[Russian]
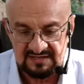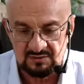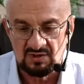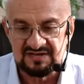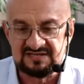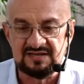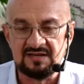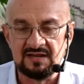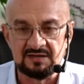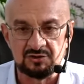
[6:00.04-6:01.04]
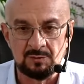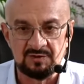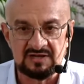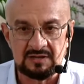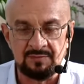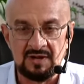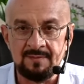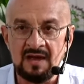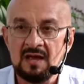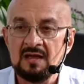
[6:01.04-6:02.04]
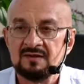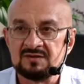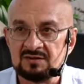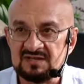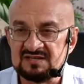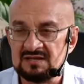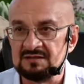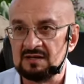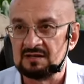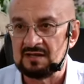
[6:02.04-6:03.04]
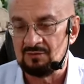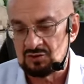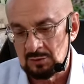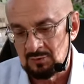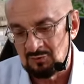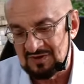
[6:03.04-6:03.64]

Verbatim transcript: насколько сильное должно быть это пламя. Все это сделано для того, чтобы у